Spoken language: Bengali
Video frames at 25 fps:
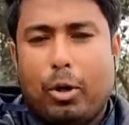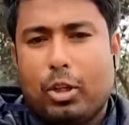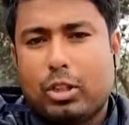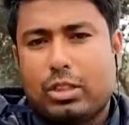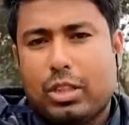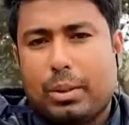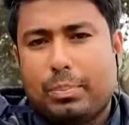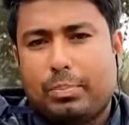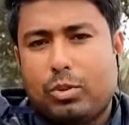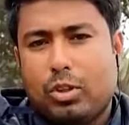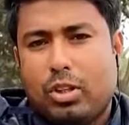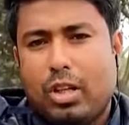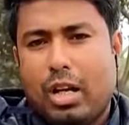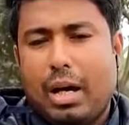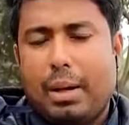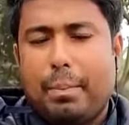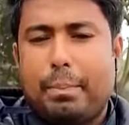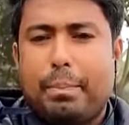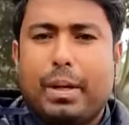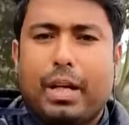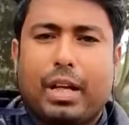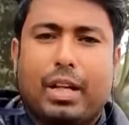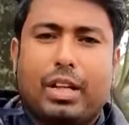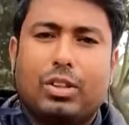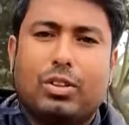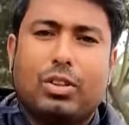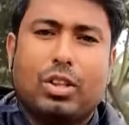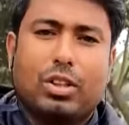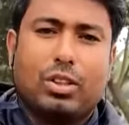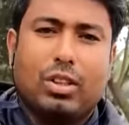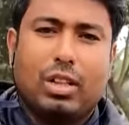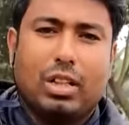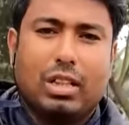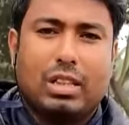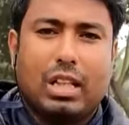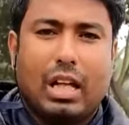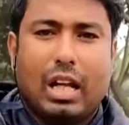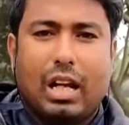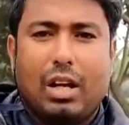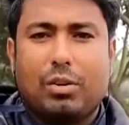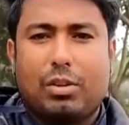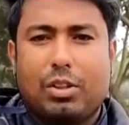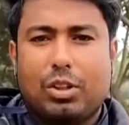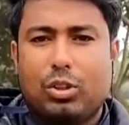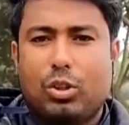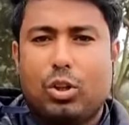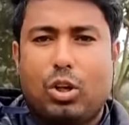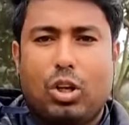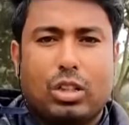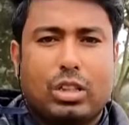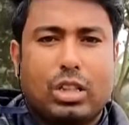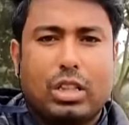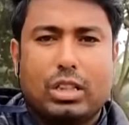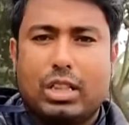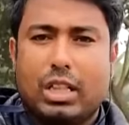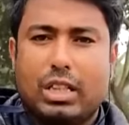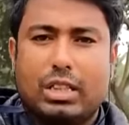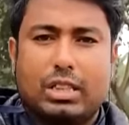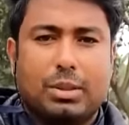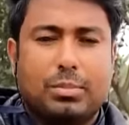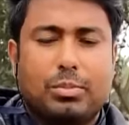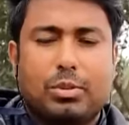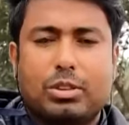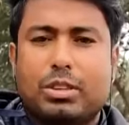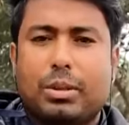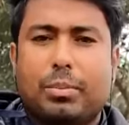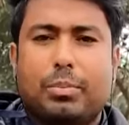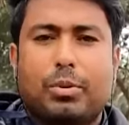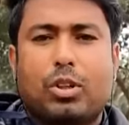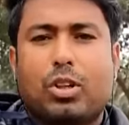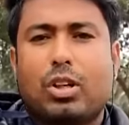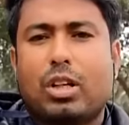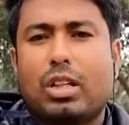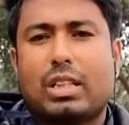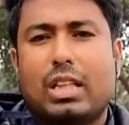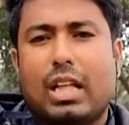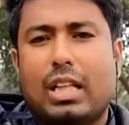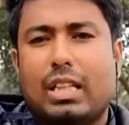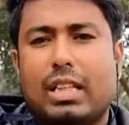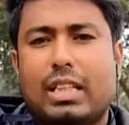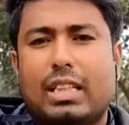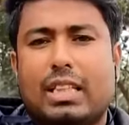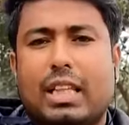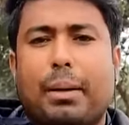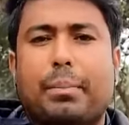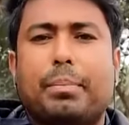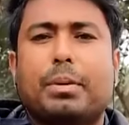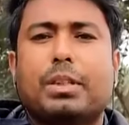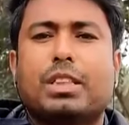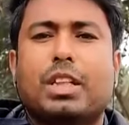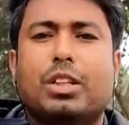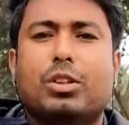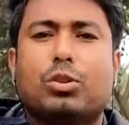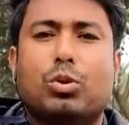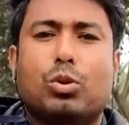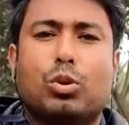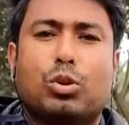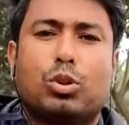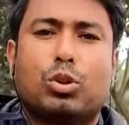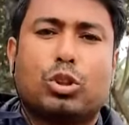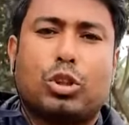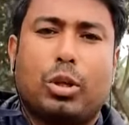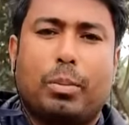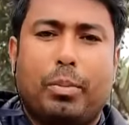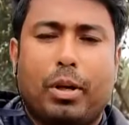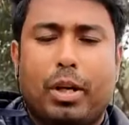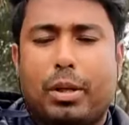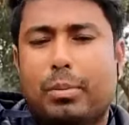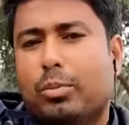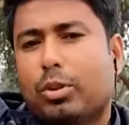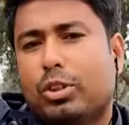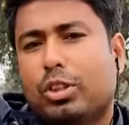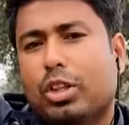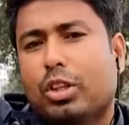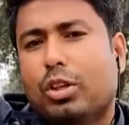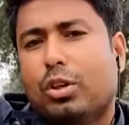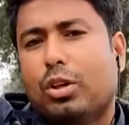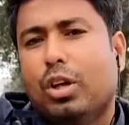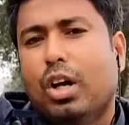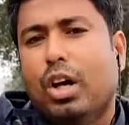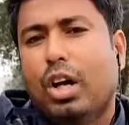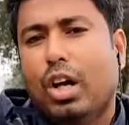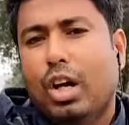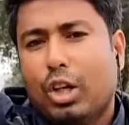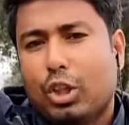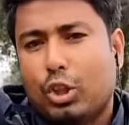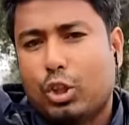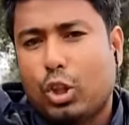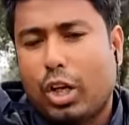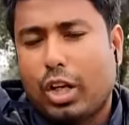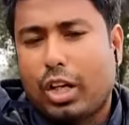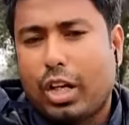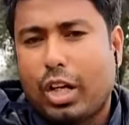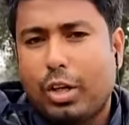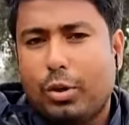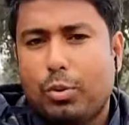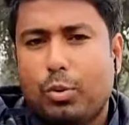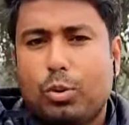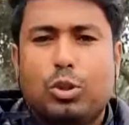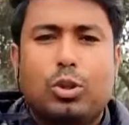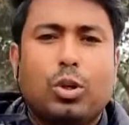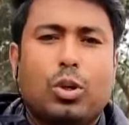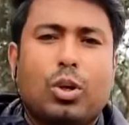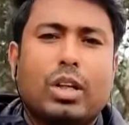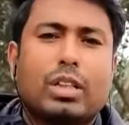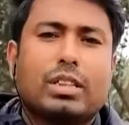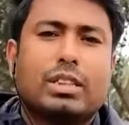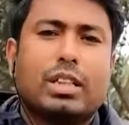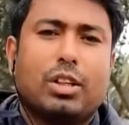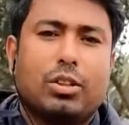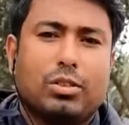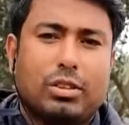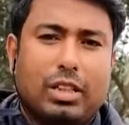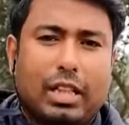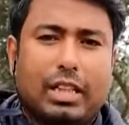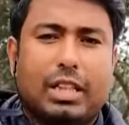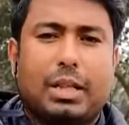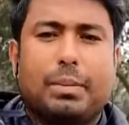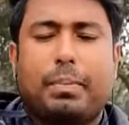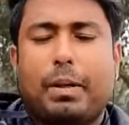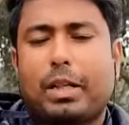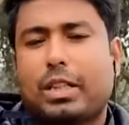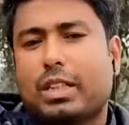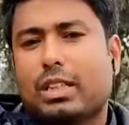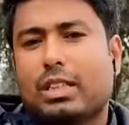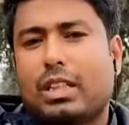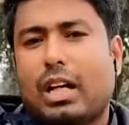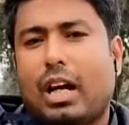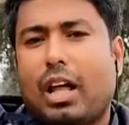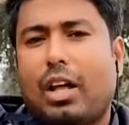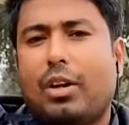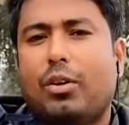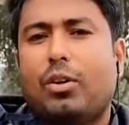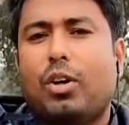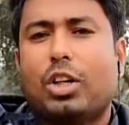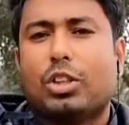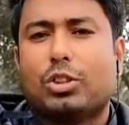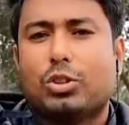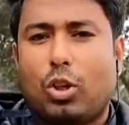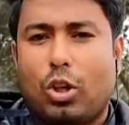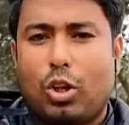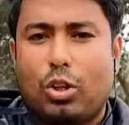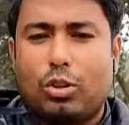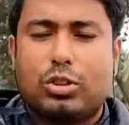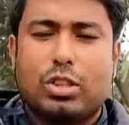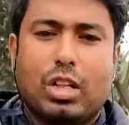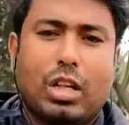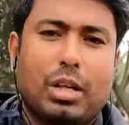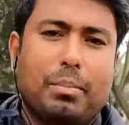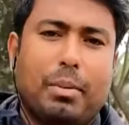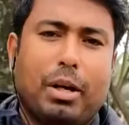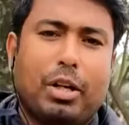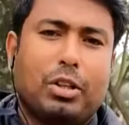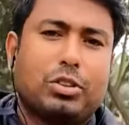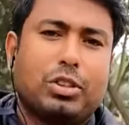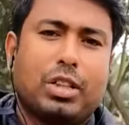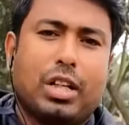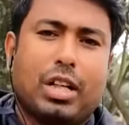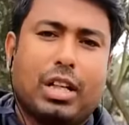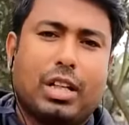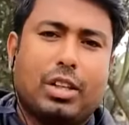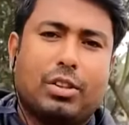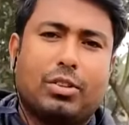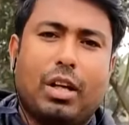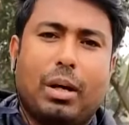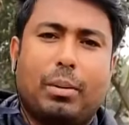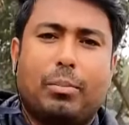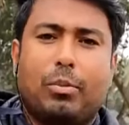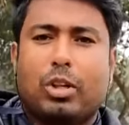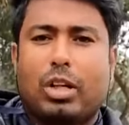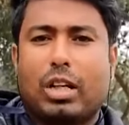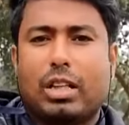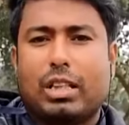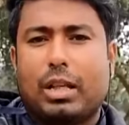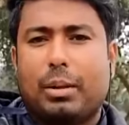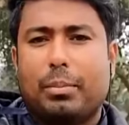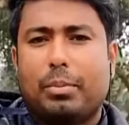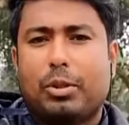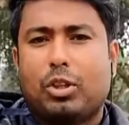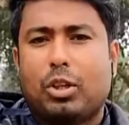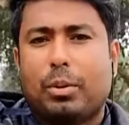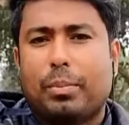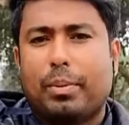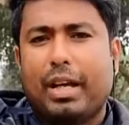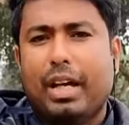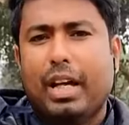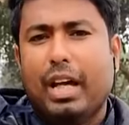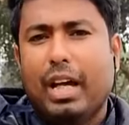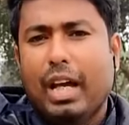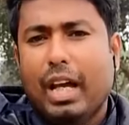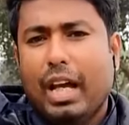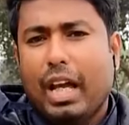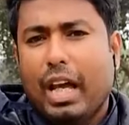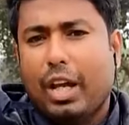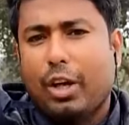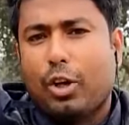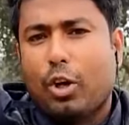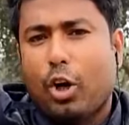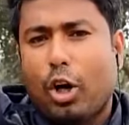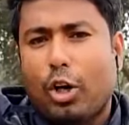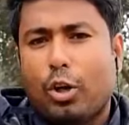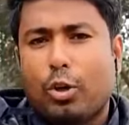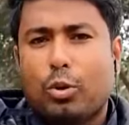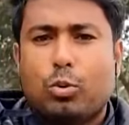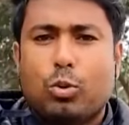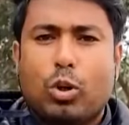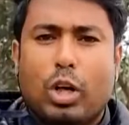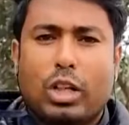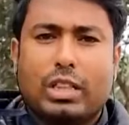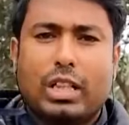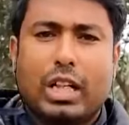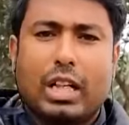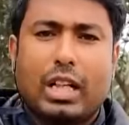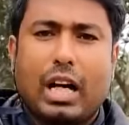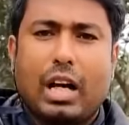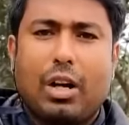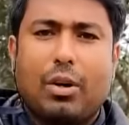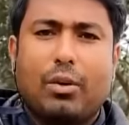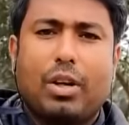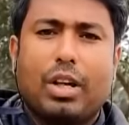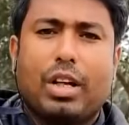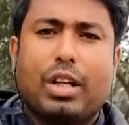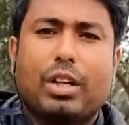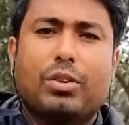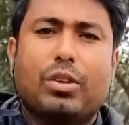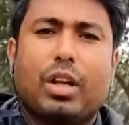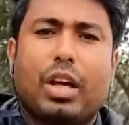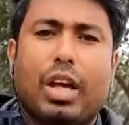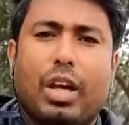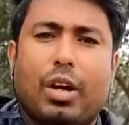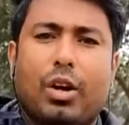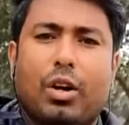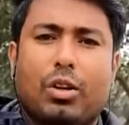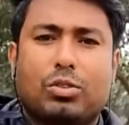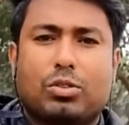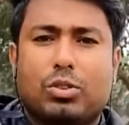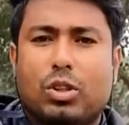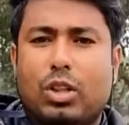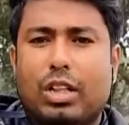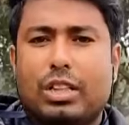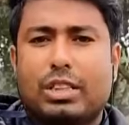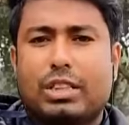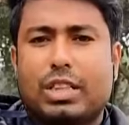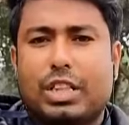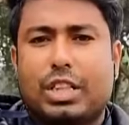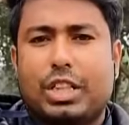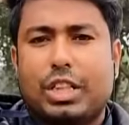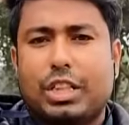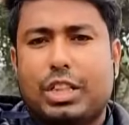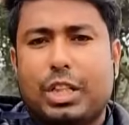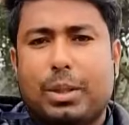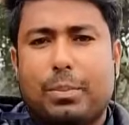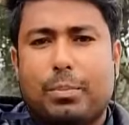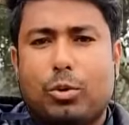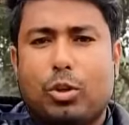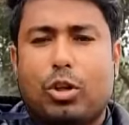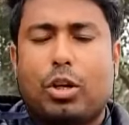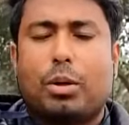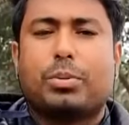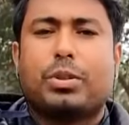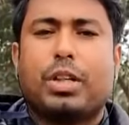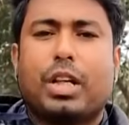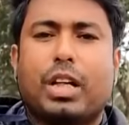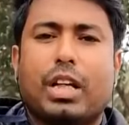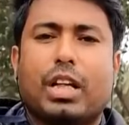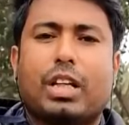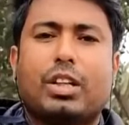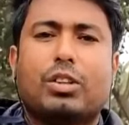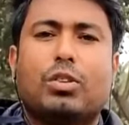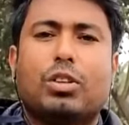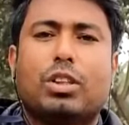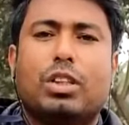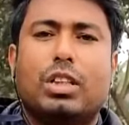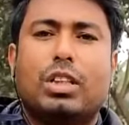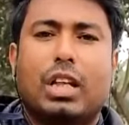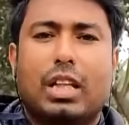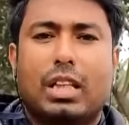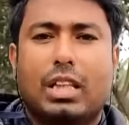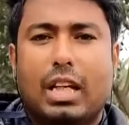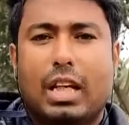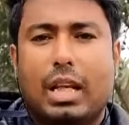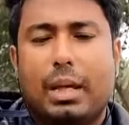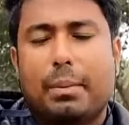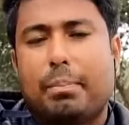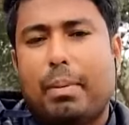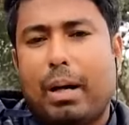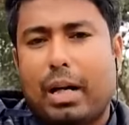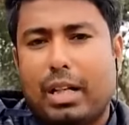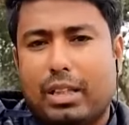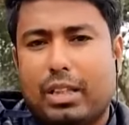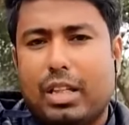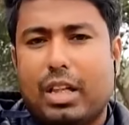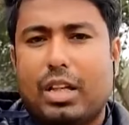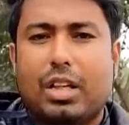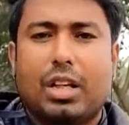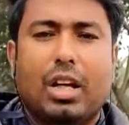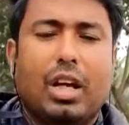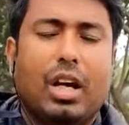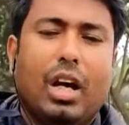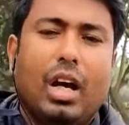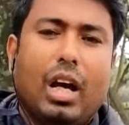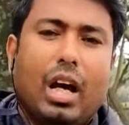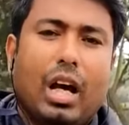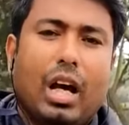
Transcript: পর্যাপ্ত না পেয়ে কিন্তু আসলে তারাও কিন্তু হতাশায় জীবনযাপন করে তাদের দাবি যে দ্রুত সময়ের মধ্যে সরকারি উদ্যোগে যেন তাদের পাশে দাঁড়ানো হয় চর অঞ্চলের মানুষের কিন্তু এমনটাই দাবি তবে এই ঘন কুয়াশার কারণে কিন্তু এই অঞ্চলের যে শীতের প্রকোপ সেটি কিন্তু ধীরে ধীরে বাড়তেই